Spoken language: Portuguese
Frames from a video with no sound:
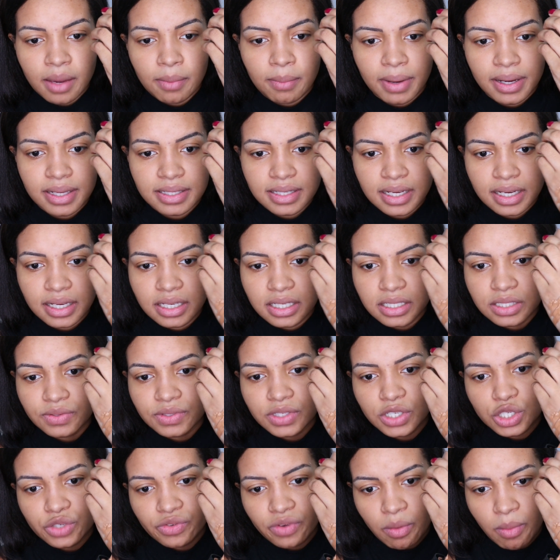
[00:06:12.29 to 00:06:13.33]
Mas aí, se
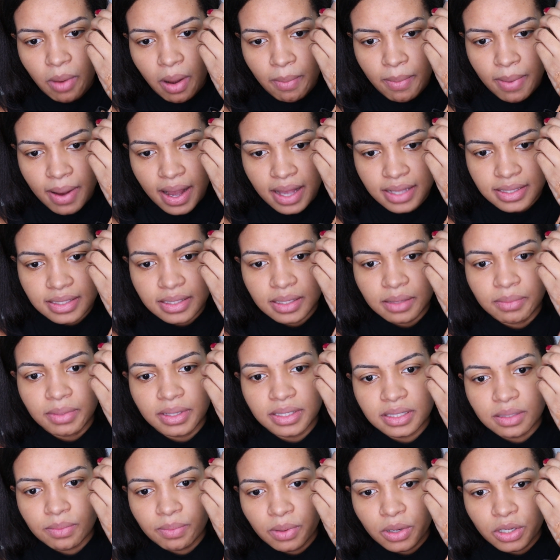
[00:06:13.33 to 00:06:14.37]
você tiver uma base
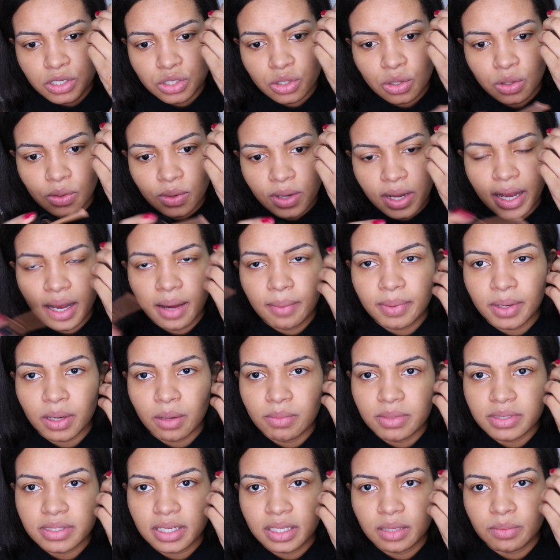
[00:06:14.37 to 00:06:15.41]
também, você pode colocar para
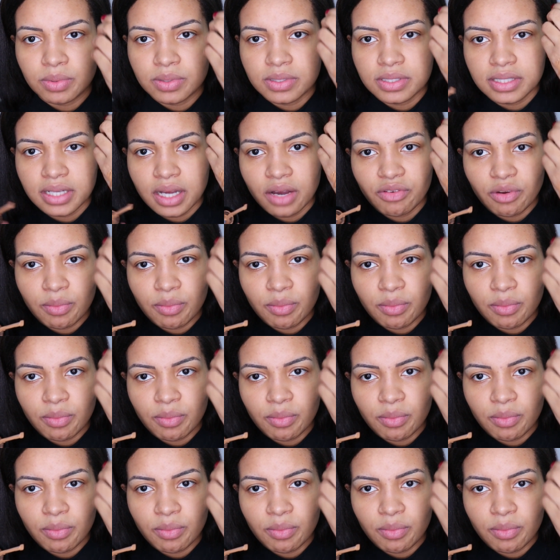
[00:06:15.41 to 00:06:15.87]
começar a depositar.